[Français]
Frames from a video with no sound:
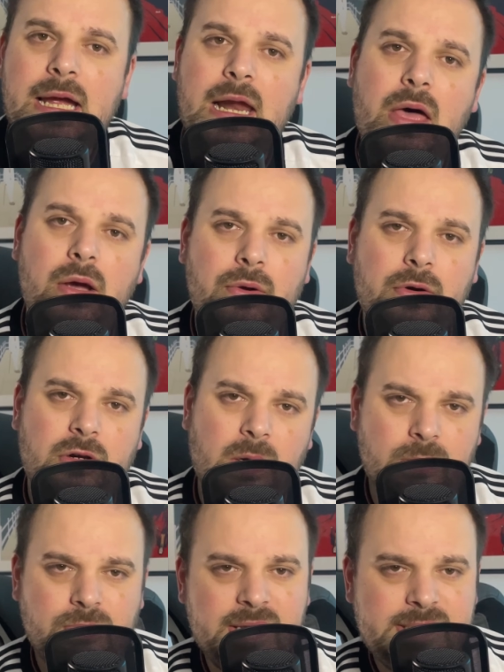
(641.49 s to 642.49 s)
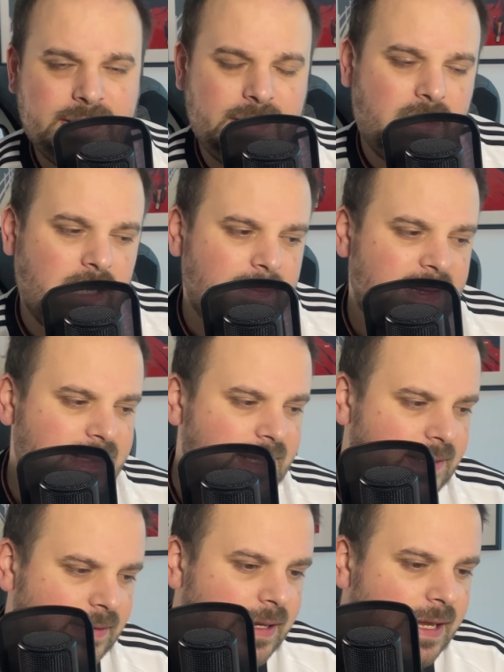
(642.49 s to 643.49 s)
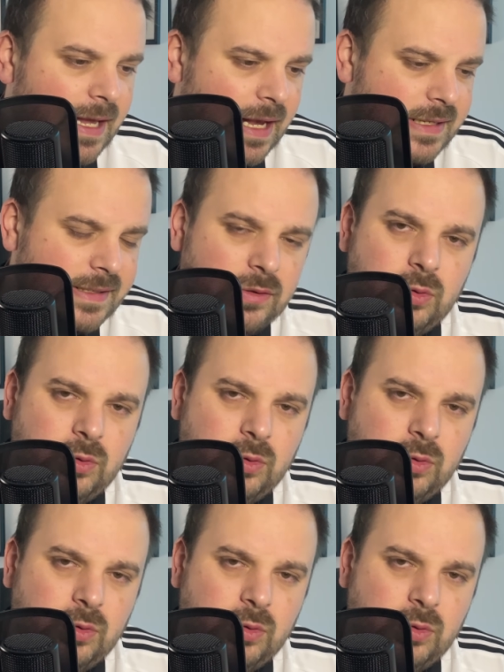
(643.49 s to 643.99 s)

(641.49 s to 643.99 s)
Alors qu'en club ouais c'était quand même assez assez